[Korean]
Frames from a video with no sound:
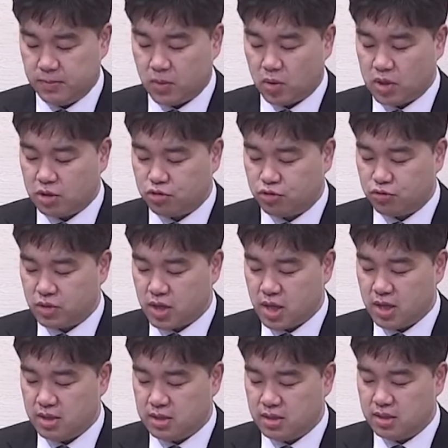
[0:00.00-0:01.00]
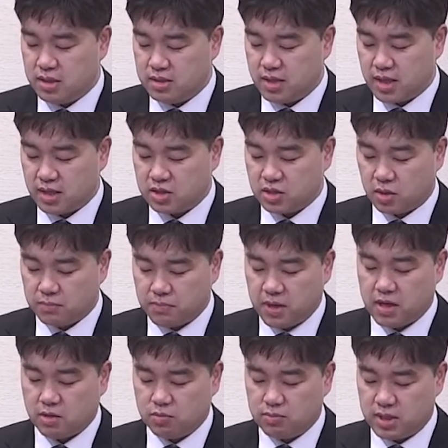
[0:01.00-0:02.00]
너희의 주위에 있는 이들에게
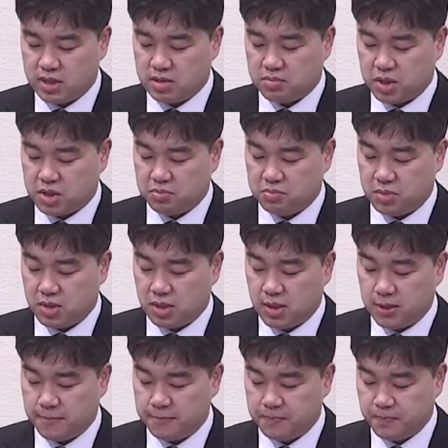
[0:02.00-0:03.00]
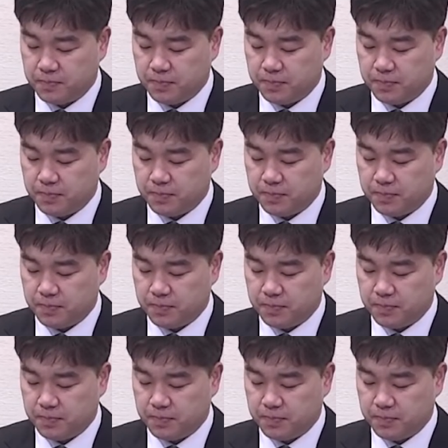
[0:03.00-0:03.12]
전파라고 말씀하십니다.